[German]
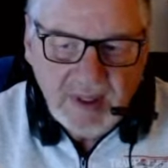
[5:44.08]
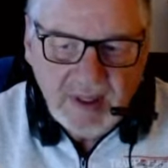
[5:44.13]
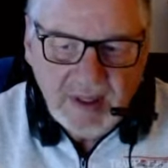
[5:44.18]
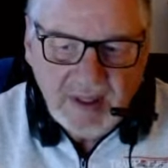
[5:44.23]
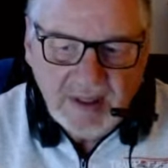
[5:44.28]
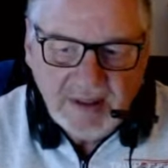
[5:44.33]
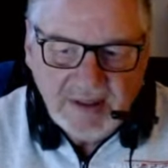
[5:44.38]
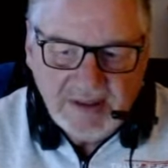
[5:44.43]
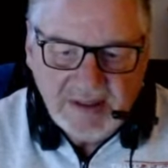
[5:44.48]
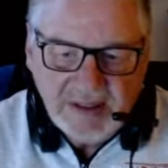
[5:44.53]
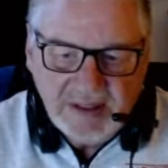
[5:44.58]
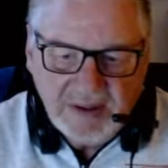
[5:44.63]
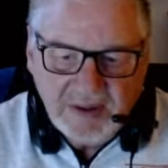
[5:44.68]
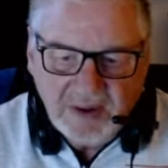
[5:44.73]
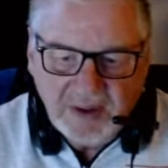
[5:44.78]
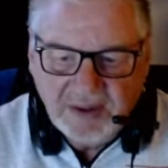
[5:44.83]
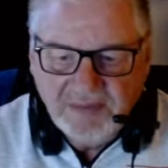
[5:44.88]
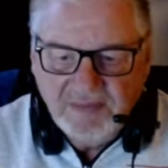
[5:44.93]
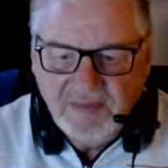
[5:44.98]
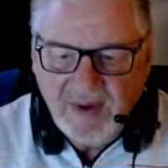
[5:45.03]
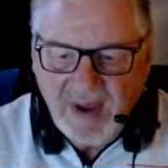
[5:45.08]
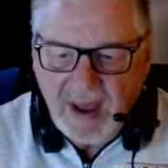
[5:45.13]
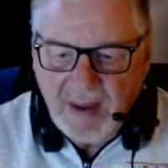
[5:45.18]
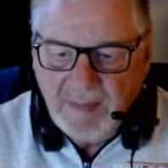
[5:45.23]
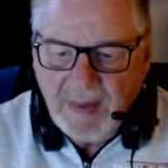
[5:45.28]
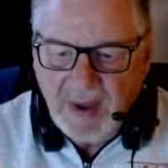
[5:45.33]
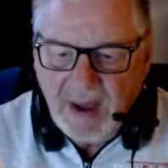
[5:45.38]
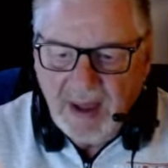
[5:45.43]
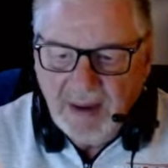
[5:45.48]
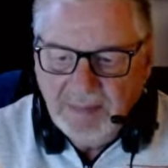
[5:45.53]
Zieht euch
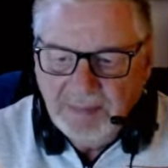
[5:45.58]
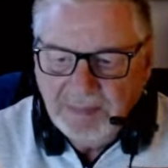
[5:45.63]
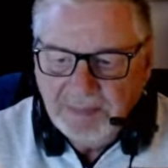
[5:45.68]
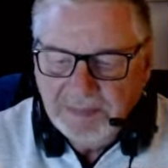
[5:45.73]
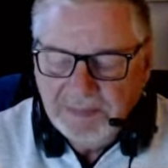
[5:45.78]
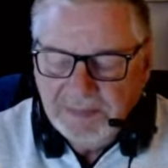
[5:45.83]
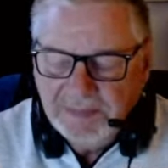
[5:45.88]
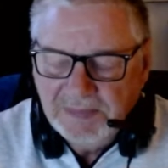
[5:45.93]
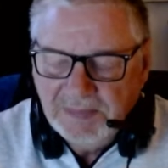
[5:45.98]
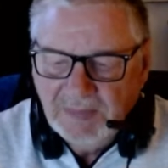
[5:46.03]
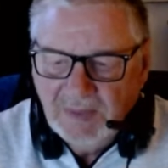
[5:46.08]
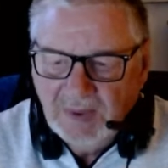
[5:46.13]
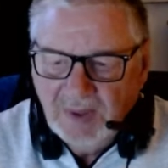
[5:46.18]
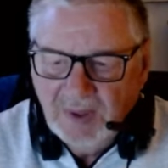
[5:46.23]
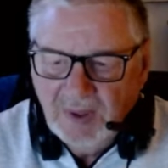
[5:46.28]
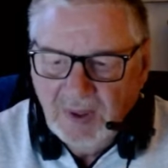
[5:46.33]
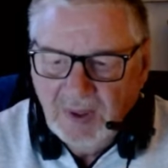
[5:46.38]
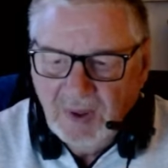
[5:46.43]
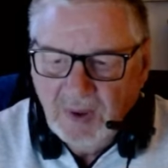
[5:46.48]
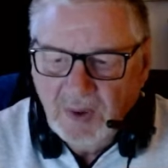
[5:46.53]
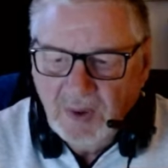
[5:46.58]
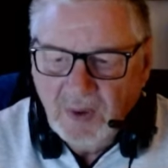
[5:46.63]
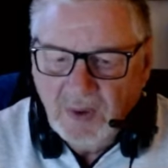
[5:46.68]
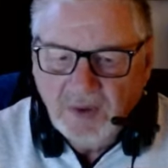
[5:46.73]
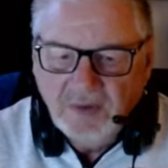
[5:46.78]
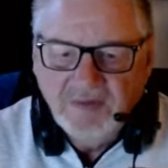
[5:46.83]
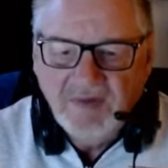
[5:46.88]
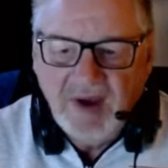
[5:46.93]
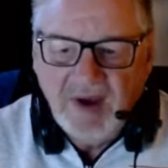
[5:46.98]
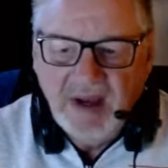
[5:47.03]
warm an
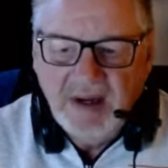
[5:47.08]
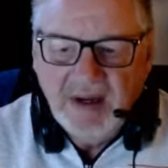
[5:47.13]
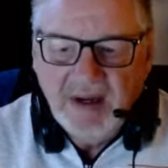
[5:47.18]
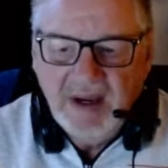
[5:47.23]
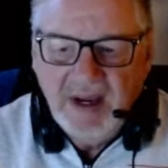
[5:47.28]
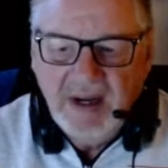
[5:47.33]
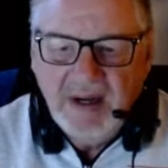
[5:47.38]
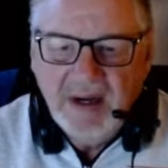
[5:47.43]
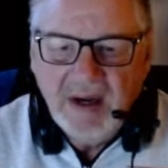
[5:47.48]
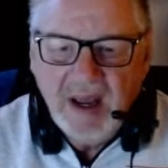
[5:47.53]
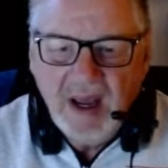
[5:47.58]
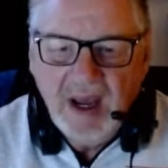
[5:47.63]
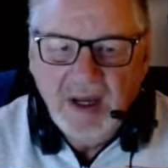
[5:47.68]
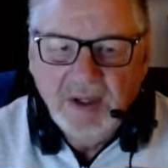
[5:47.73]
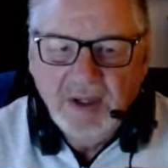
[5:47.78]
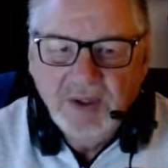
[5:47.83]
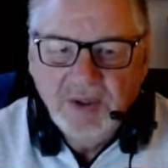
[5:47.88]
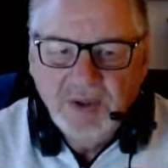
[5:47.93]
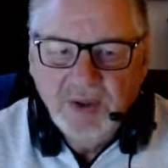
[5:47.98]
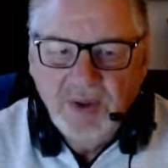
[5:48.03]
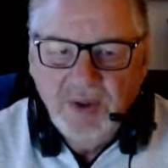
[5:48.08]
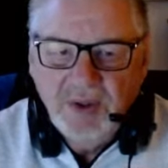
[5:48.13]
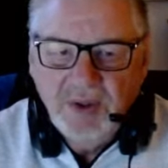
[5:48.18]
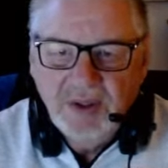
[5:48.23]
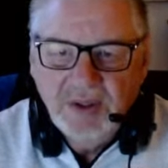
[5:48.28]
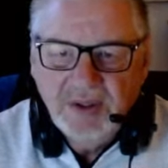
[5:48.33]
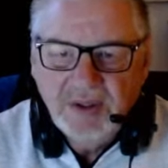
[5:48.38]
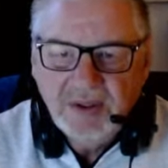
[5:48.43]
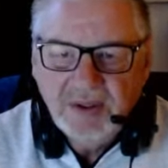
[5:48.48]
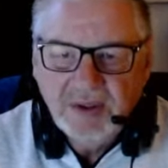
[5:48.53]
und weiterhin ein
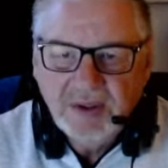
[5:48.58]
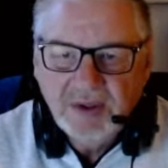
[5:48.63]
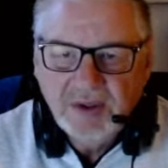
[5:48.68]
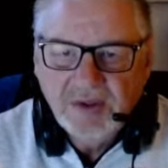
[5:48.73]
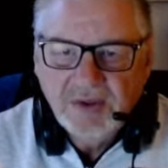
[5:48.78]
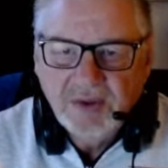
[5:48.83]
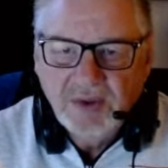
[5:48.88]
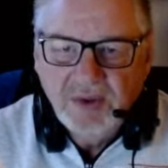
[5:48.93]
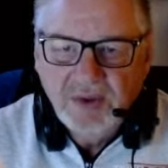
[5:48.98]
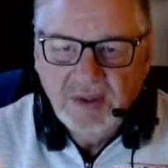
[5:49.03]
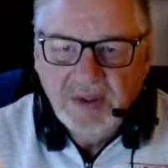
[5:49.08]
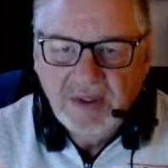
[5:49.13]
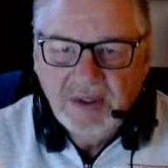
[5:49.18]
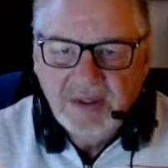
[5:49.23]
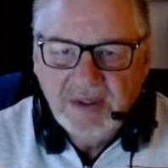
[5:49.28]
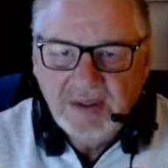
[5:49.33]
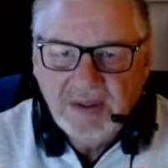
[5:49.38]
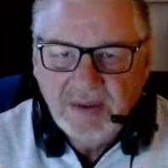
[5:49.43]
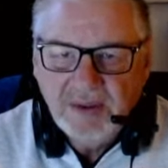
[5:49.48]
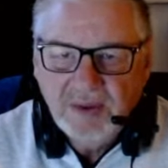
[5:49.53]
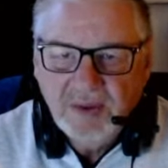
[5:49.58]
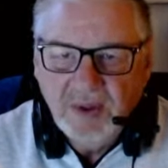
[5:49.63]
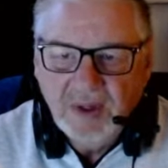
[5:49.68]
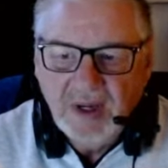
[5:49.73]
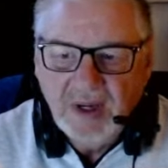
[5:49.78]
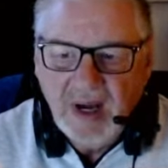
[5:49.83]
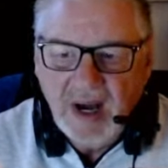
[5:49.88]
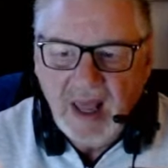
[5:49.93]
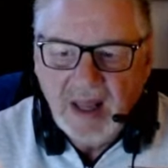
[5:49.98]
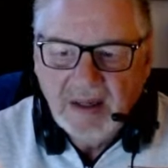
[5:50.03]
schönes, gesundes
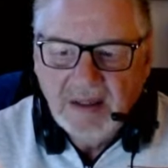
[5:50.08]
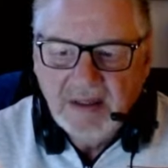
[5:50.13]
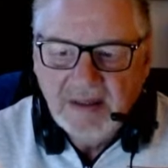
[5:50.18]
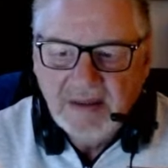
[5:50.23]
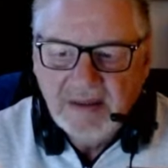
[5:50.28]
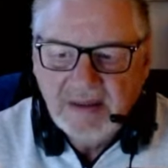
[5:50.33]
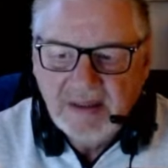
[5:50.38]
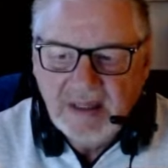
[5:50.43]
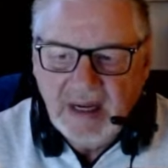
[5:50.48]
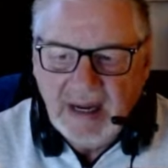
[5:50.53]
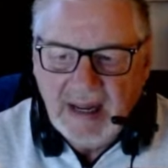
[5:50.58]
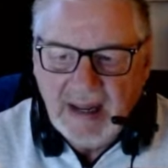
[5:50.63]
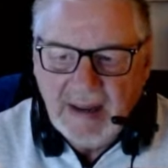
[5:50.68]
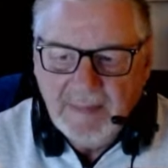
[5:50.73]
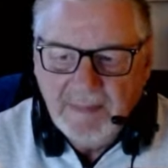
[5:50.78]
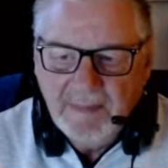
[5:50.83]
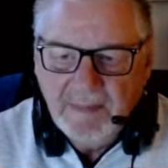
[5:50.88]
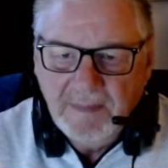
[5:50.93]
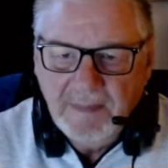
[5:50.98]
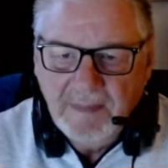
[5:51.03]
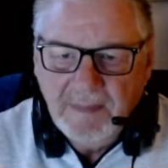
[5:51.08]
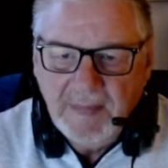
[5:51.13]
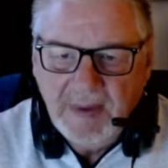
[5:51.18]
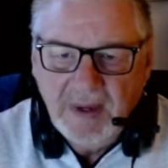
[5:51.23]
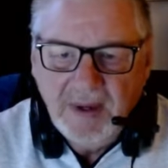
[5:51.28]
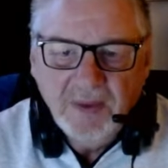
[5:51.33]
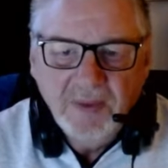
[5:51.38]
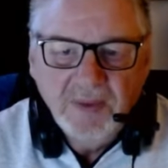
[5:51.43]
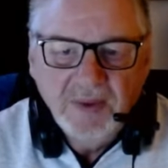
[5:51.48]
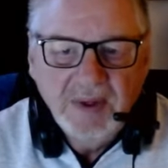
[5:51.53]
und langes Leben
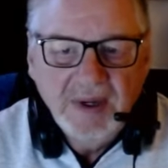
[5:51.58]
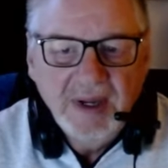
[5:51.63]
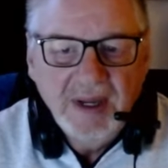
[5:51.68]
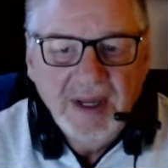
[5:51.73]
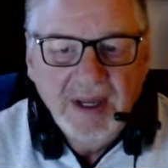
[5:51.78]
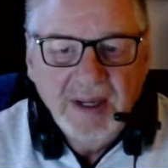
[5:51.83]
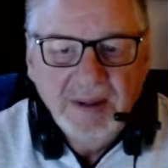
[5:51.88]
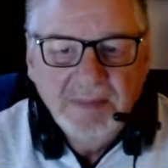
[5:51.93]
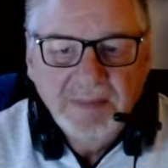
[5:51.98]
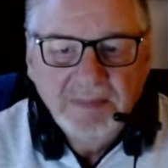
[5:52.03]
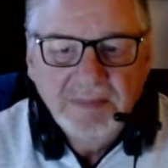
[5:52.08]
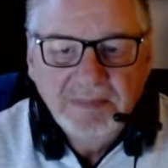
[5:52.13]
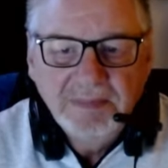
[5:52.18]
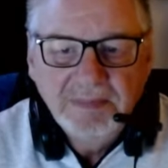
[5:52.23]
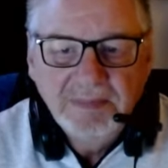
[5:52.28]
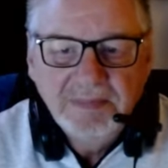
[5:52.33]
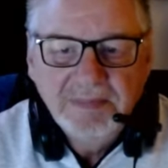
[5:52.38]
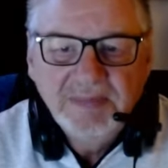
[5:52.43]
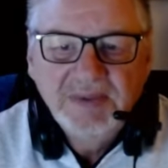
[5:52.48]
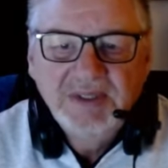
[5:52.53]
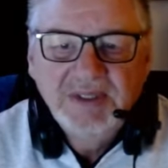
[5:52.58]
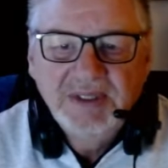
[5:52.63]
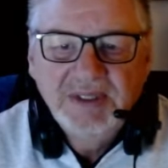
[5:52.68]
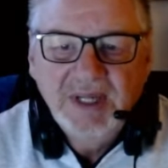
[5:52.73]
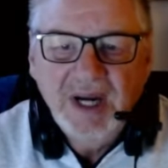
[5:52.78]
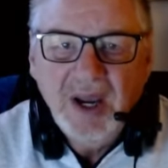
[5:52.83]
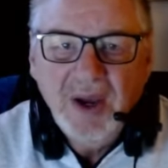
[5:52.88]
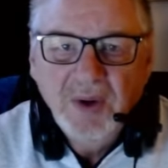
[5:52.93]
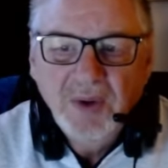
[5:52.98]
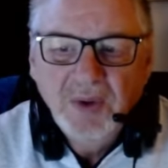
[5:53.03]
in Ungarn.
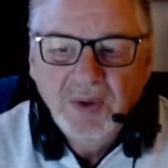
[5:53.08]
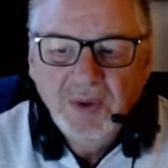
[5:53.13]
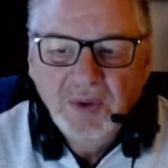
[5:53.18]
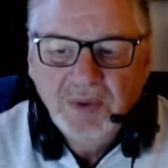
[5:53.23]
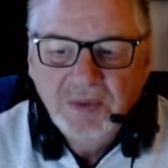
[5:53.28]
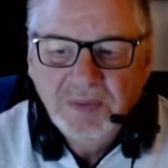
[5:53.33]
Ciao!